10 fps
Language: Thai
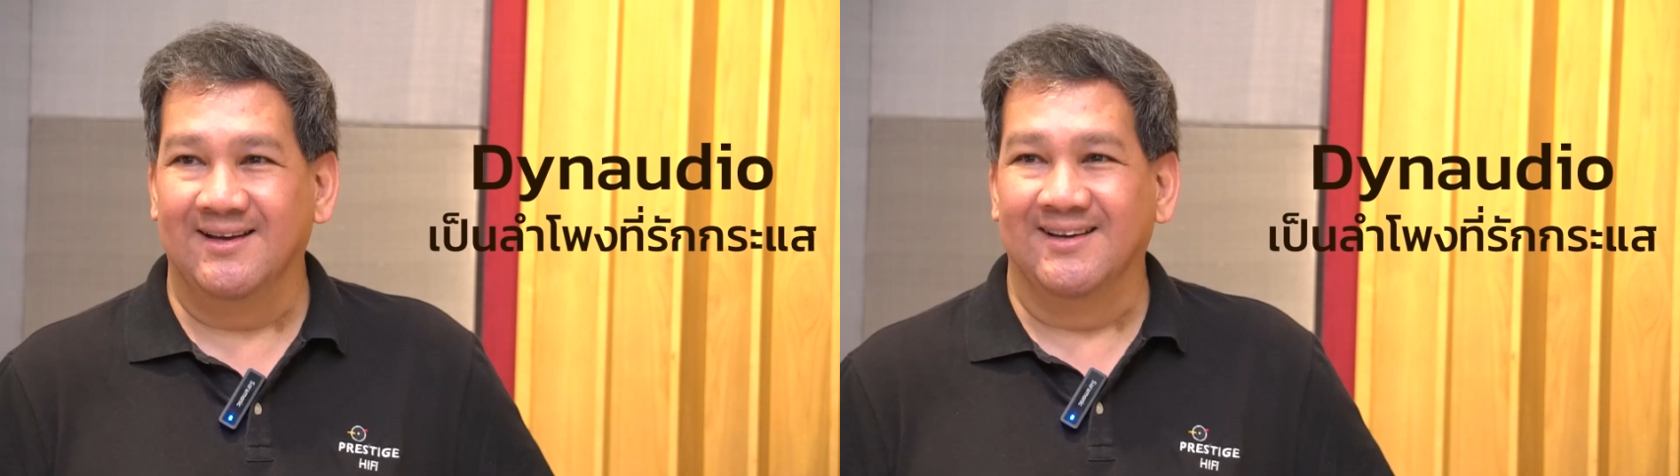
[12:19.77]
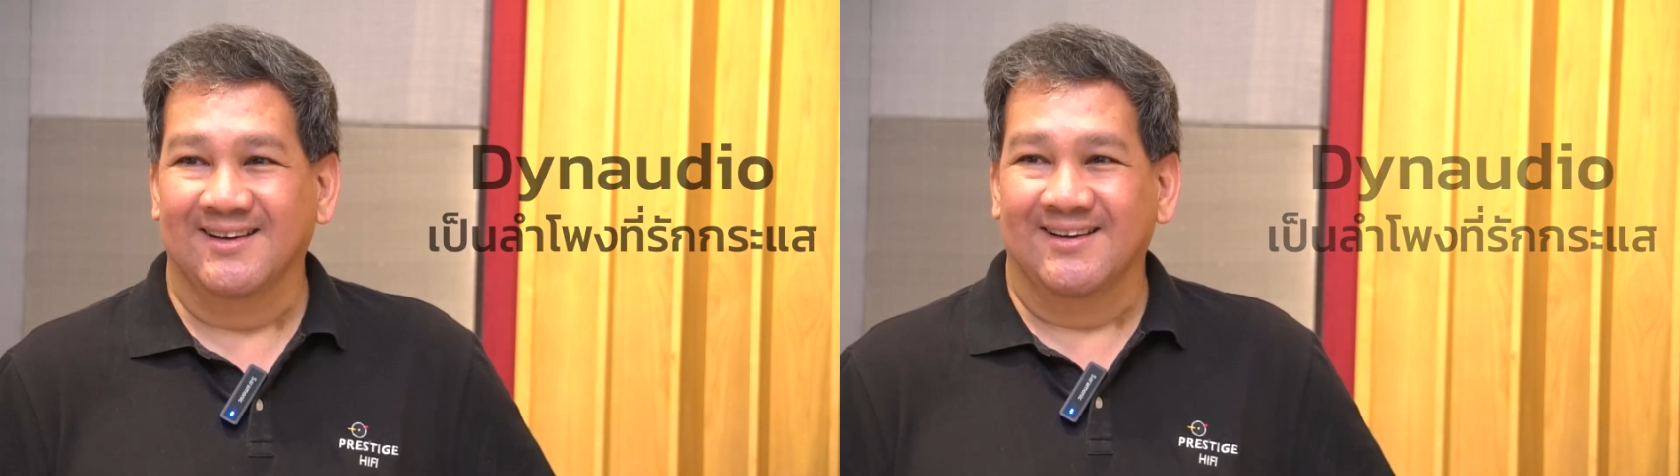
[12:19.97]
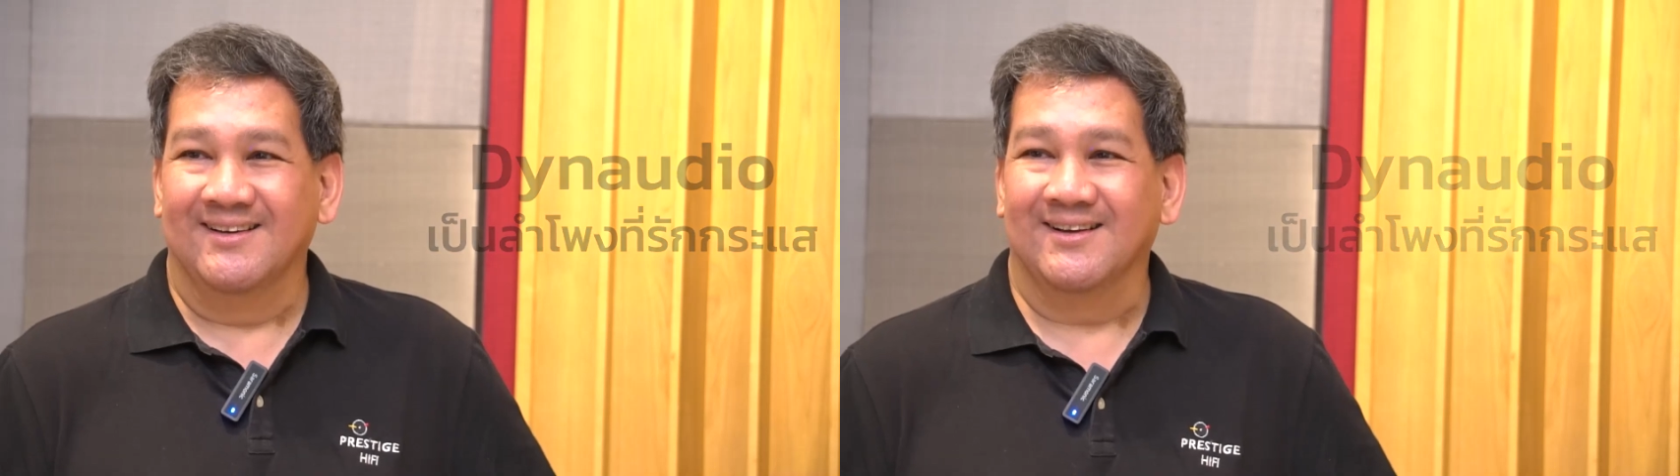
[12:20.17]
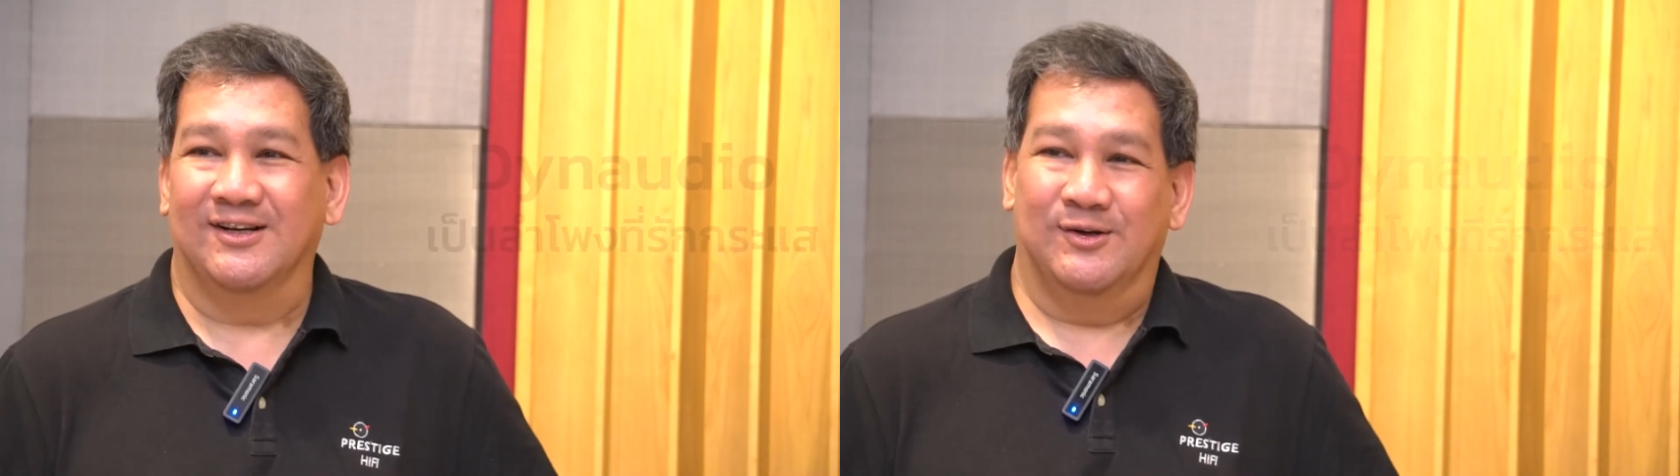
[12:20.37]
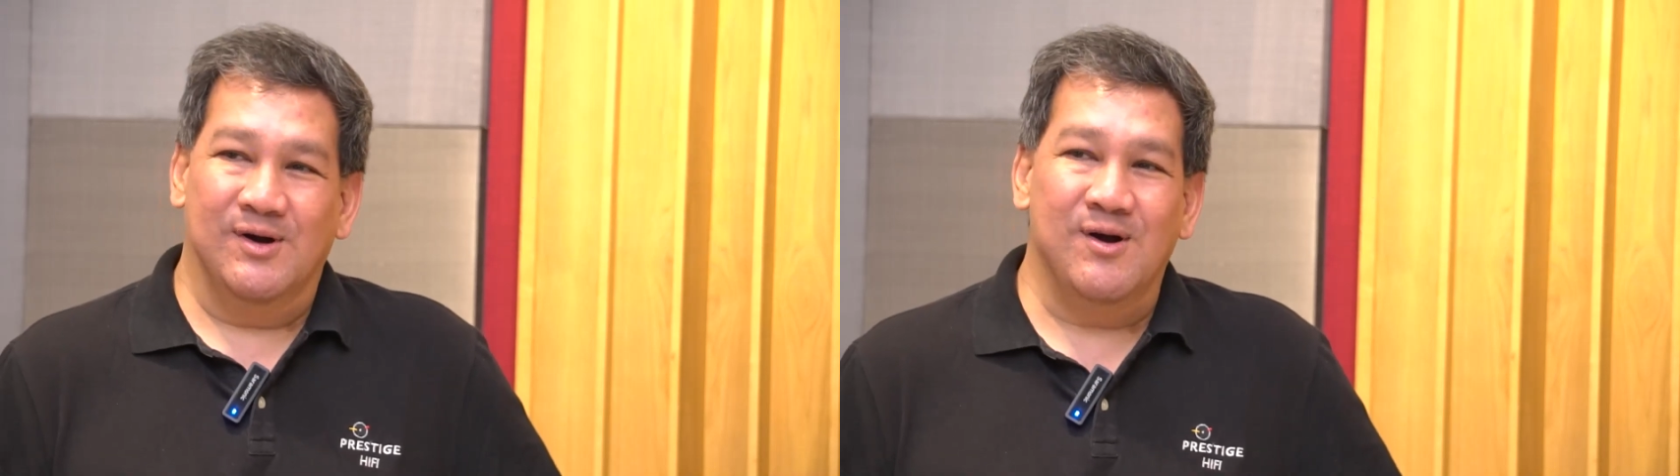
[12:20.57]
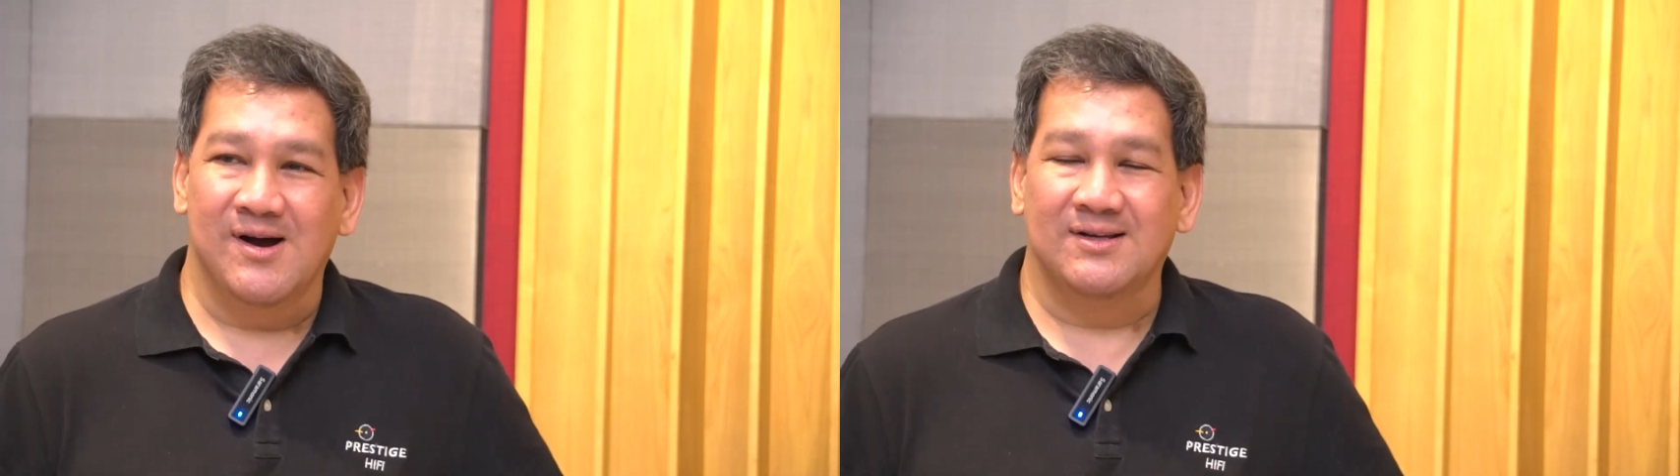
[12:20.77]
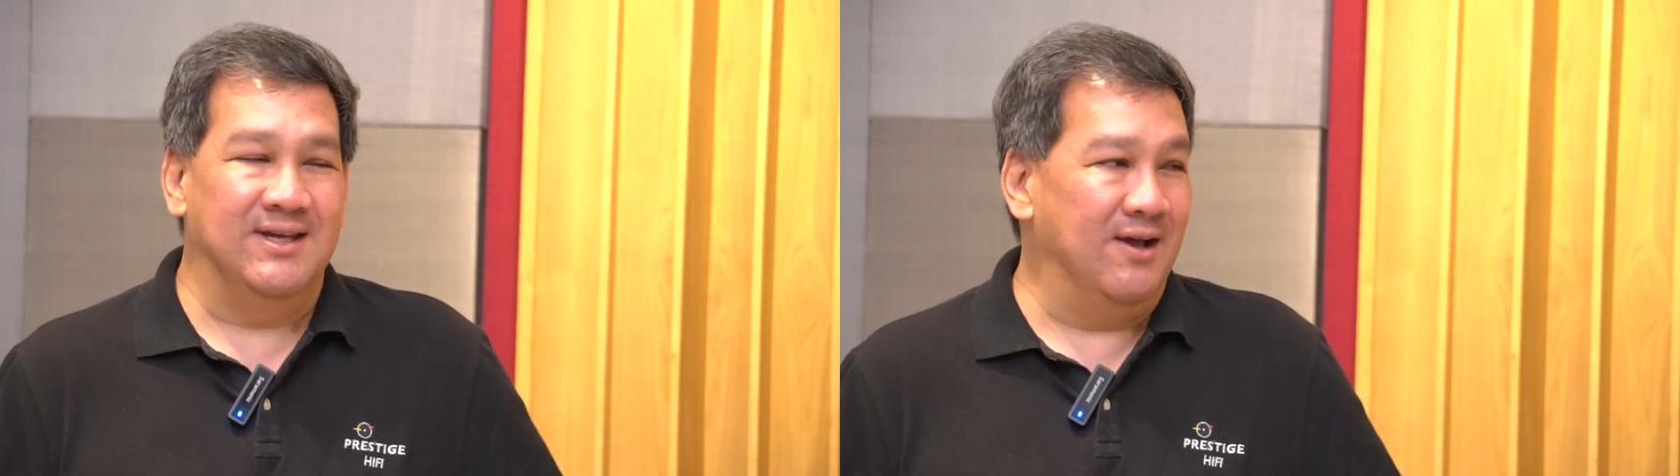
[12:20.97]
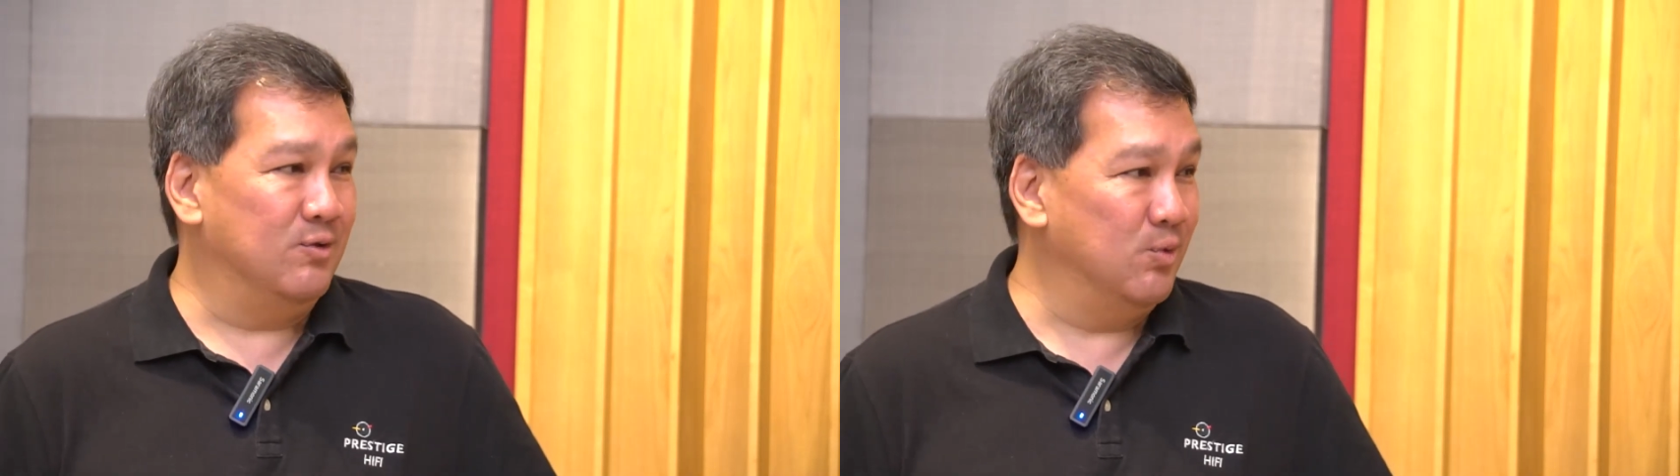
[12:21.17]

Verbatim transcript: ใช่ ก็คือว่าขอกระแส